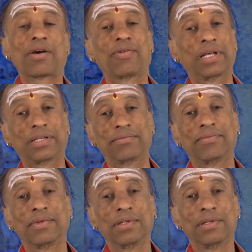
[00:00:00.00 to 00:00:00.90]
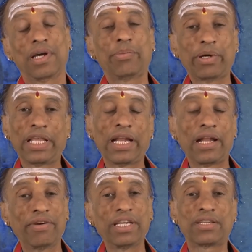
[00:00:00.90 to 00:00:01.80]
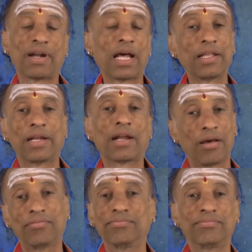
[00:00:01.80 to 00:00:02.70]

ஆனவங்களுக்கு அப்போ அது என்ன வயசு வேணாலும் இருக்கலாம்